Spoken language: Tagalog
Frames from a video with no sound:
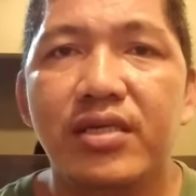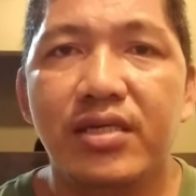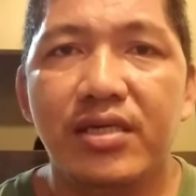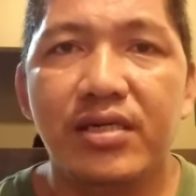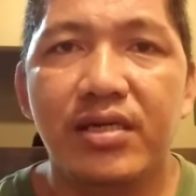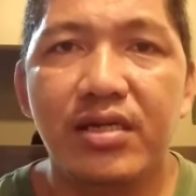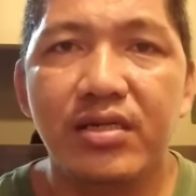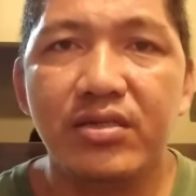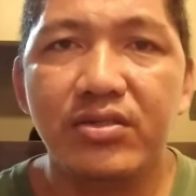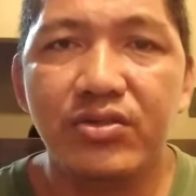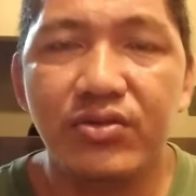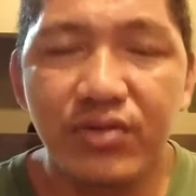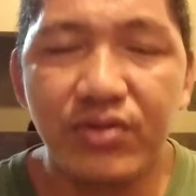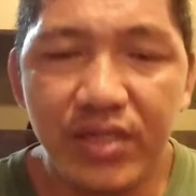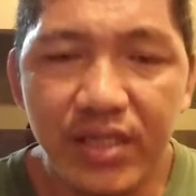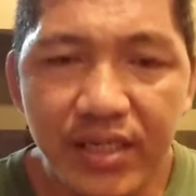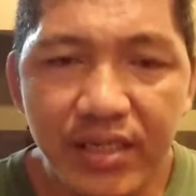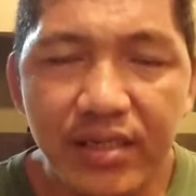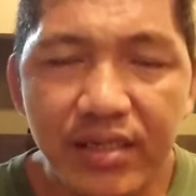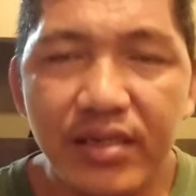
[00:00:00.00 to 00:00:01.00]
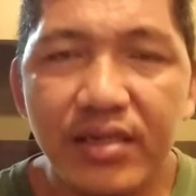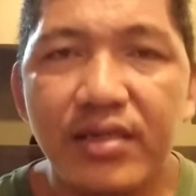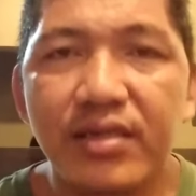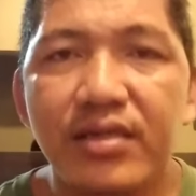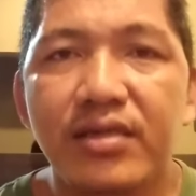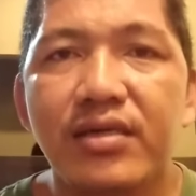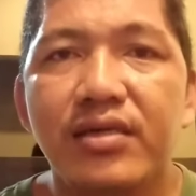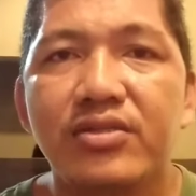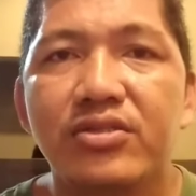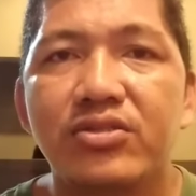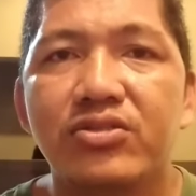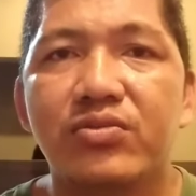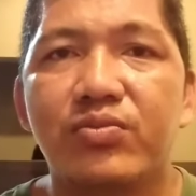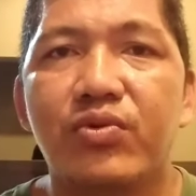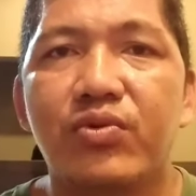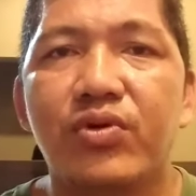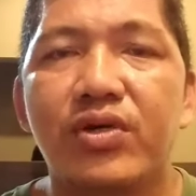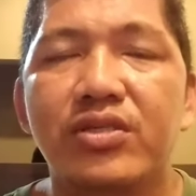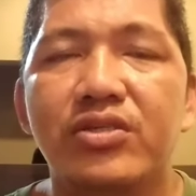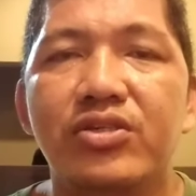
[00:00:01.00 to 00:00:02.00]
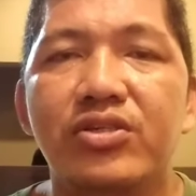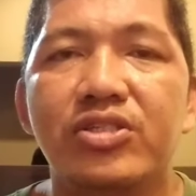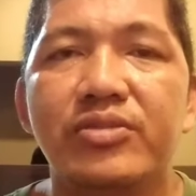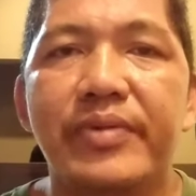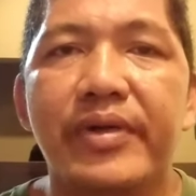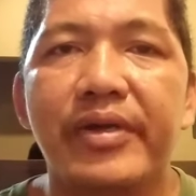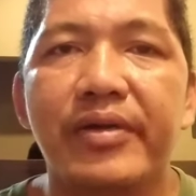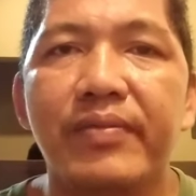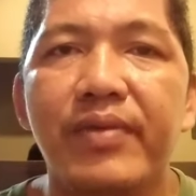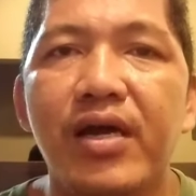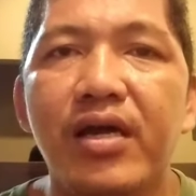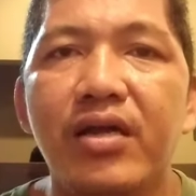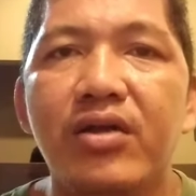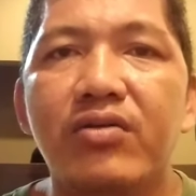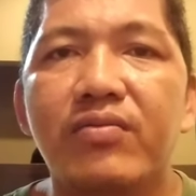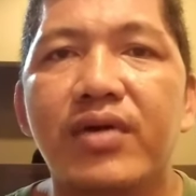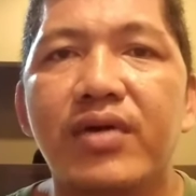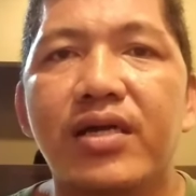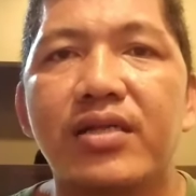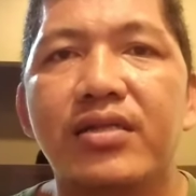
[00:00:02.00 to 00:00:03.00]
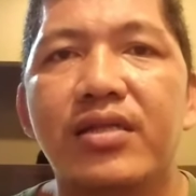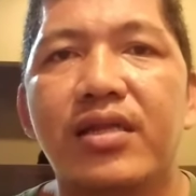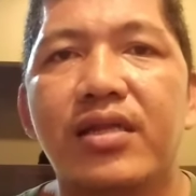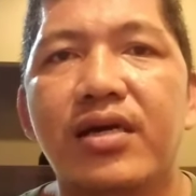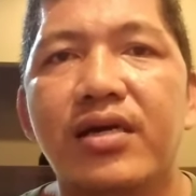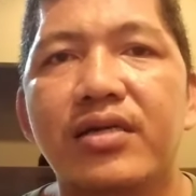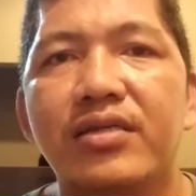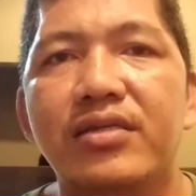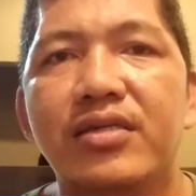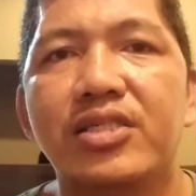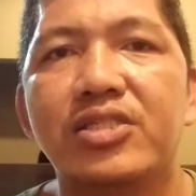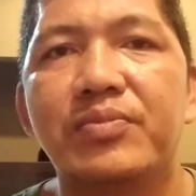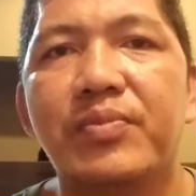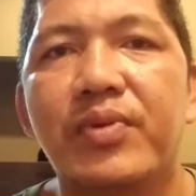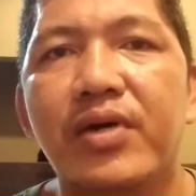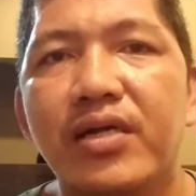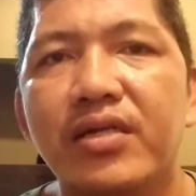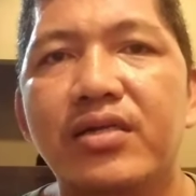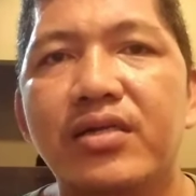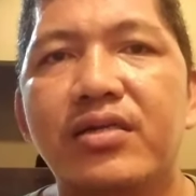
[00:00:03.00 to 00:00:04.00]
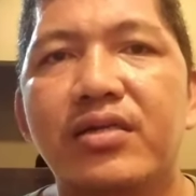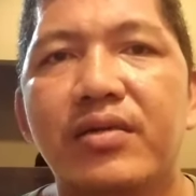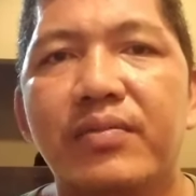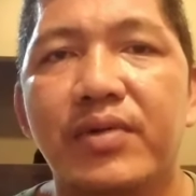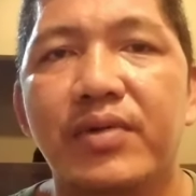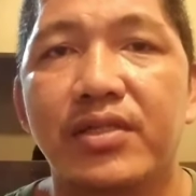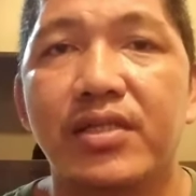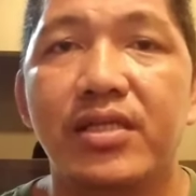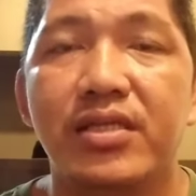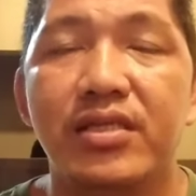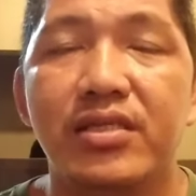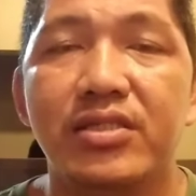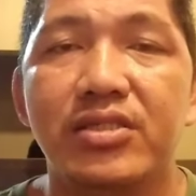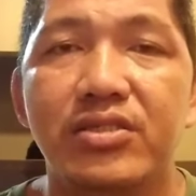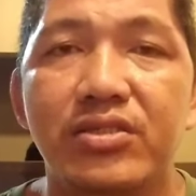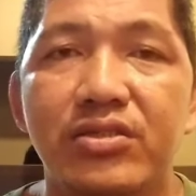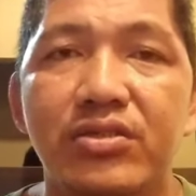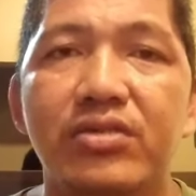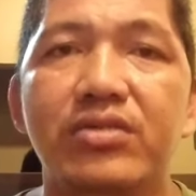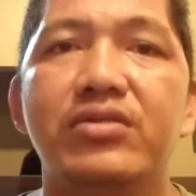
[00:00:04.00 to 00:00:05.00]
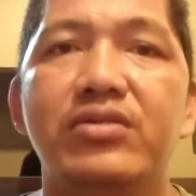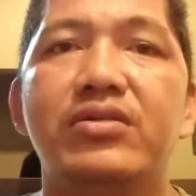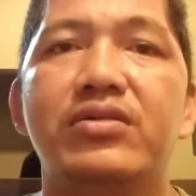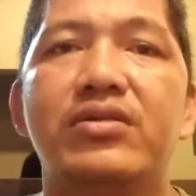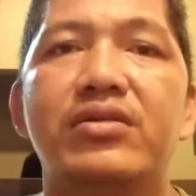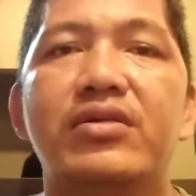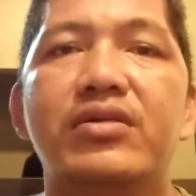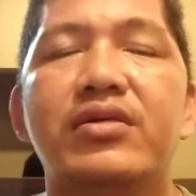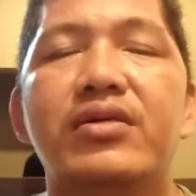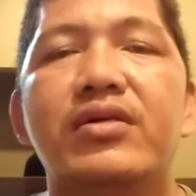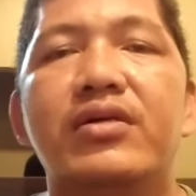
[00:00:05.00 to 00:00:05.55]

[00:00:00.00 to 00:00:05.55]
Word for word: i-crank niyo ulit. Subukan niyo yung spark plug kung maganda na ang kanyang spark. Pag nalinis niyo,